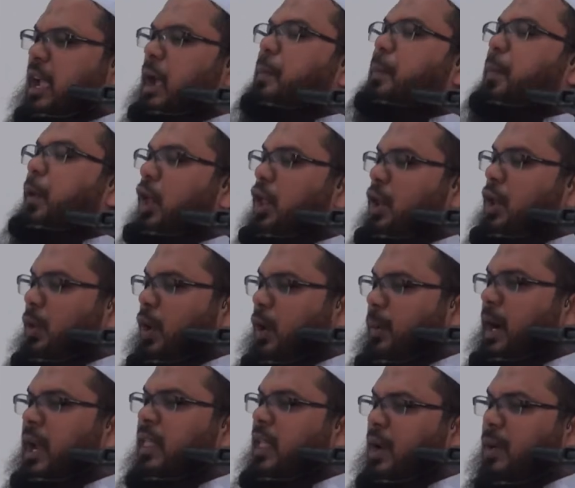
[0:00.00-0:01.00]
எப்பொழுது ஒரு
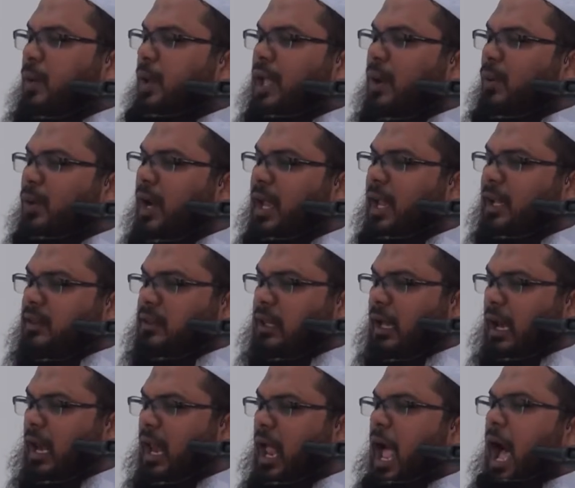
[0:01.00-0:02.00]
மனிதனுடைய
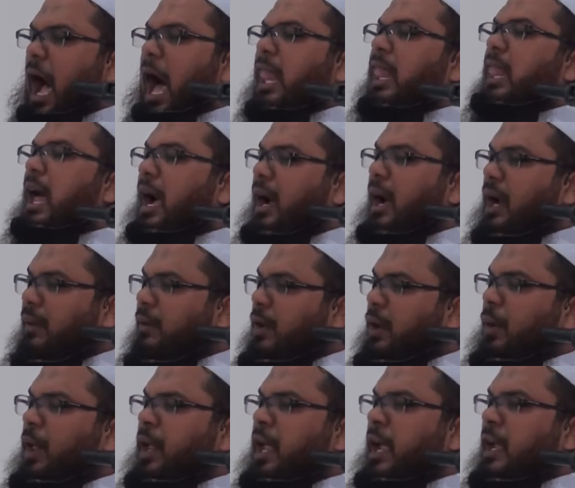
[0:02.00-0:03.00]
உள்ளத்தில்
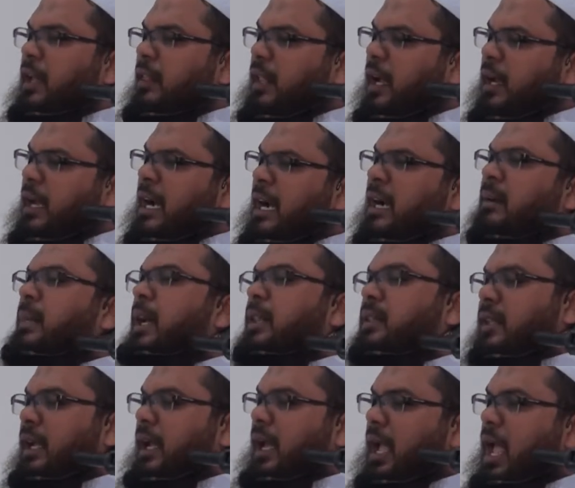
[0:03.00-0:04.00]
அல்லாஹுவினுடைய இந்த
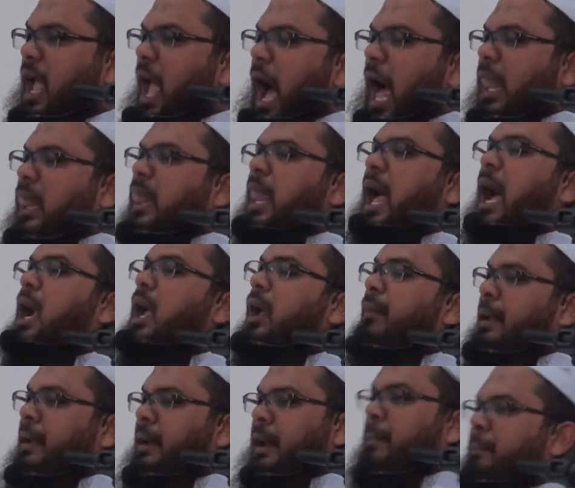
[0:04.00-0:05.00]
நியமத்தை
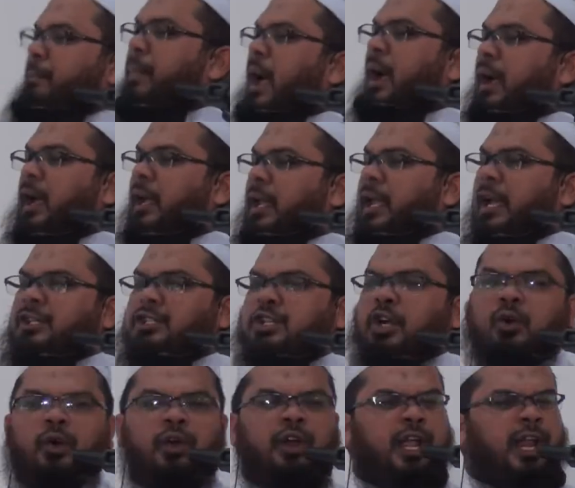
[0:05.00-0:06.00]
அல்லாஹுவை ரப்பாக
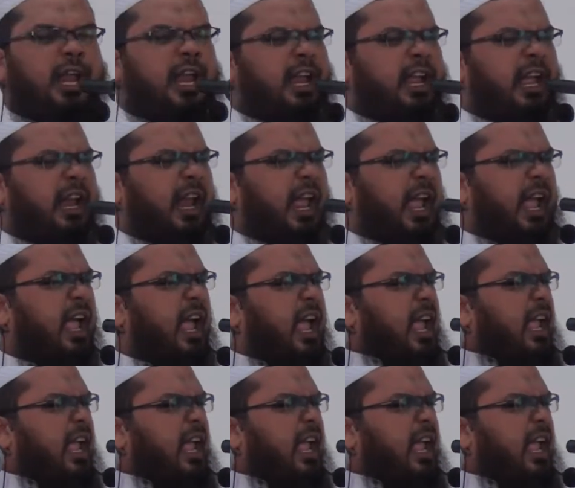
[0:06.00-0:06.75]
ஏற்றுக்கொண்டிருக்கிற